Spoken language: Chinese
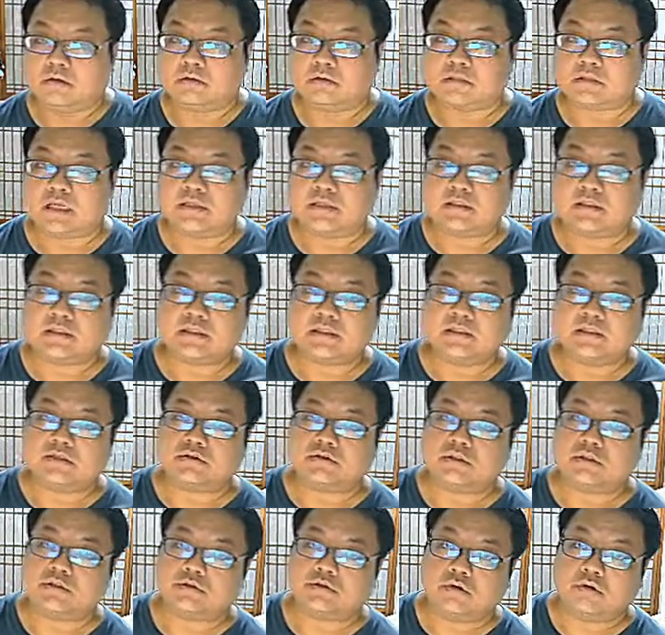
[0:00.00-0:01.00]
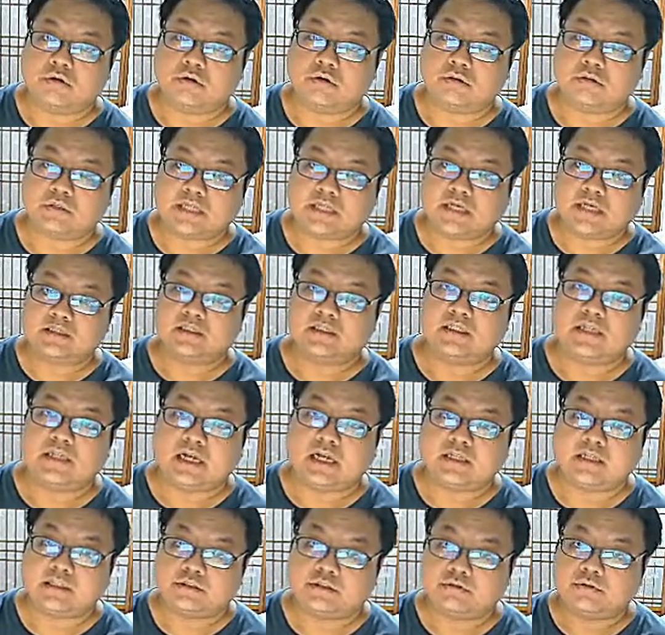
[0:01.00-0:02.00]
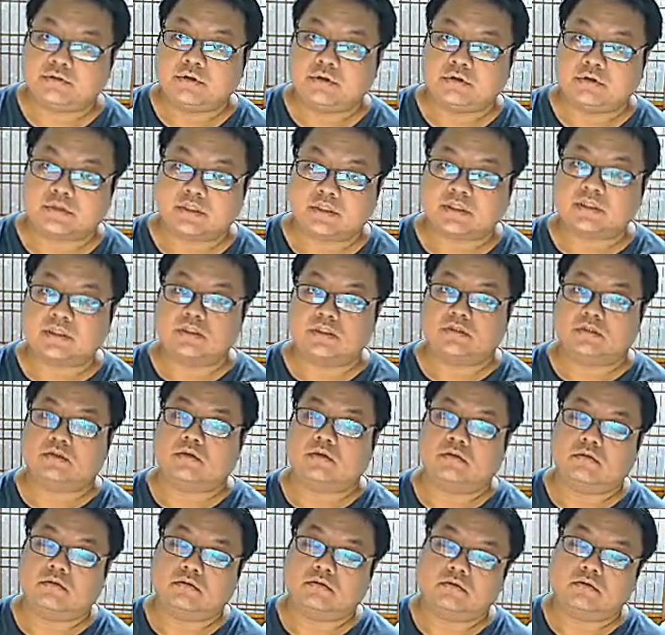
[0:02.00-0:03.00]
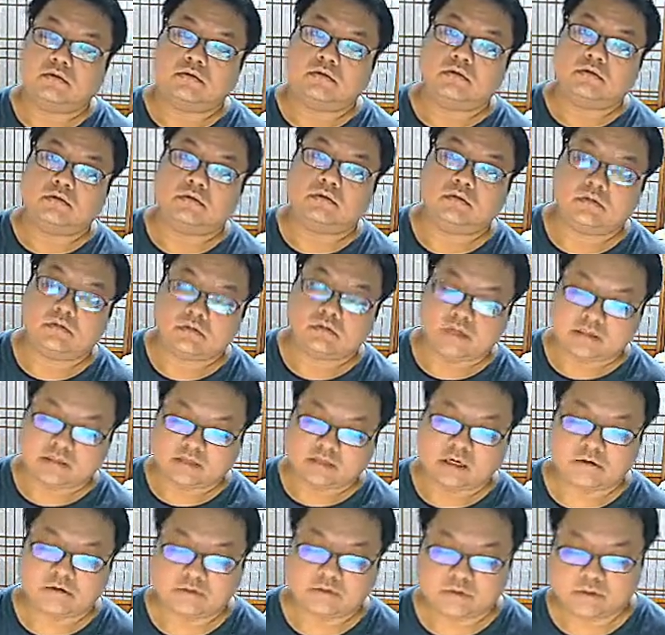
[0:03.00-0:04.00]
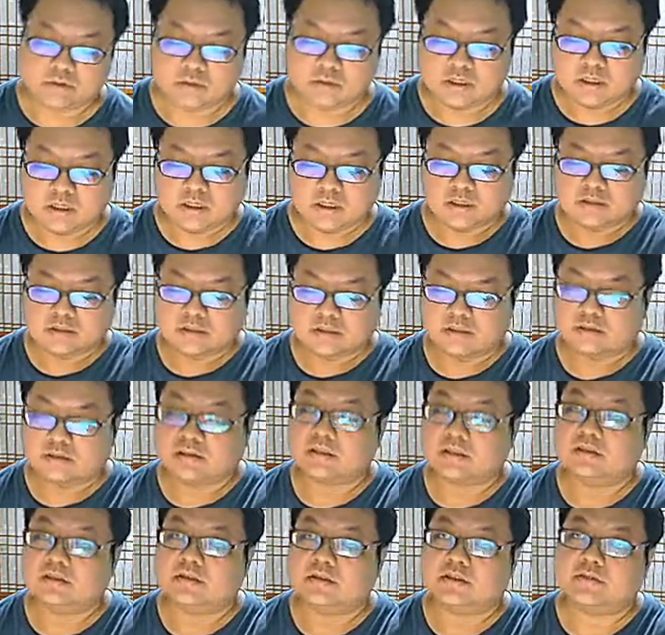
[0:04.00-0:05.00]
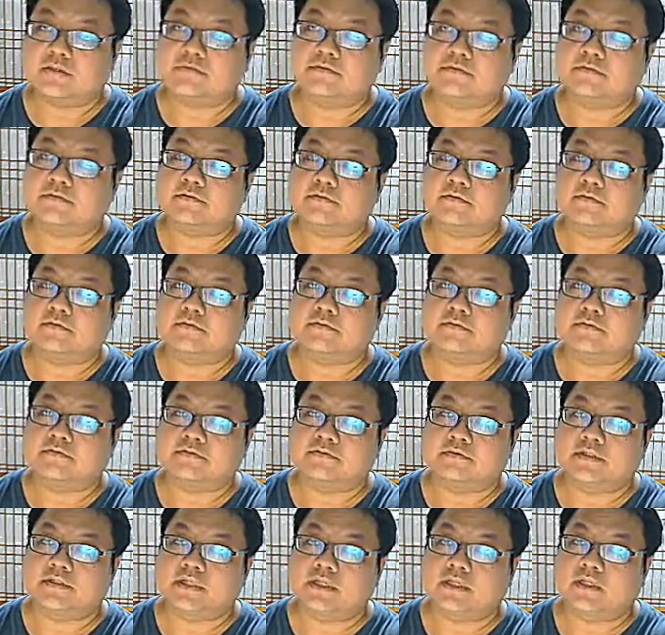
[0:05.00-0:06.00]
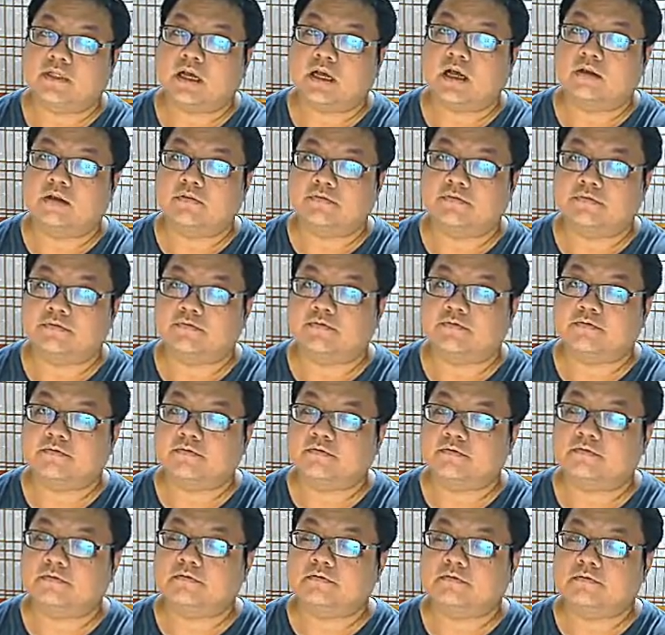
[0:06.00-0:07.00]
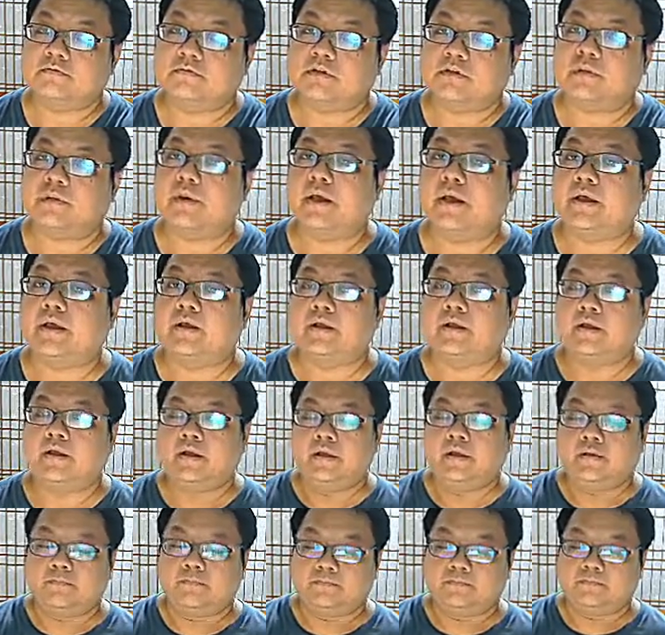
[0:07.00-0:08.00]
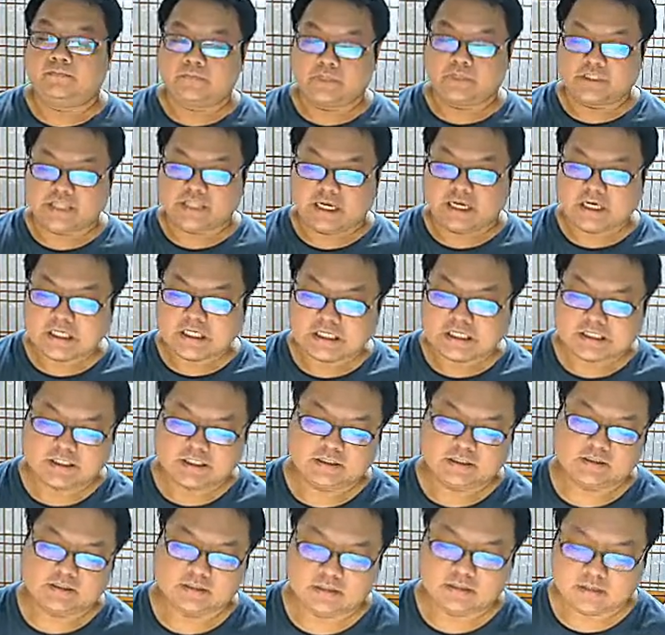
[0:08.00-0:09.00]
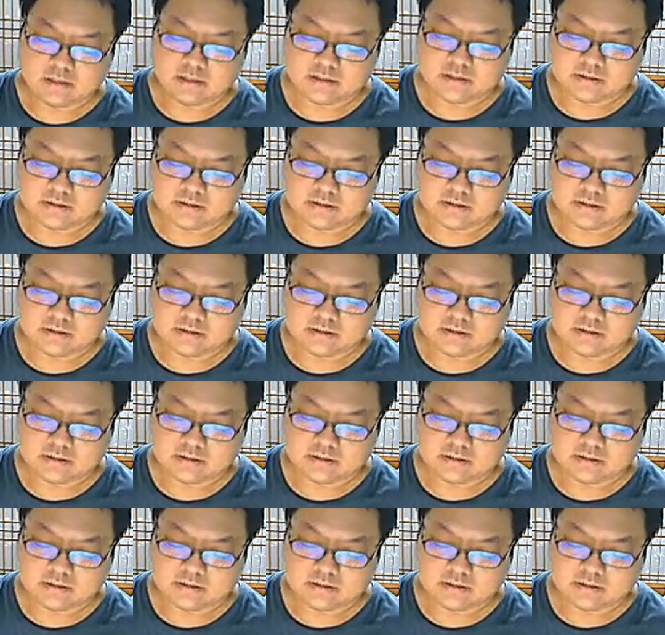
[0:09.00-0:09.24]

但是就是说这样子一来，你就会有四种要讨论：正正正负、负正和负负，对不对？然而啊，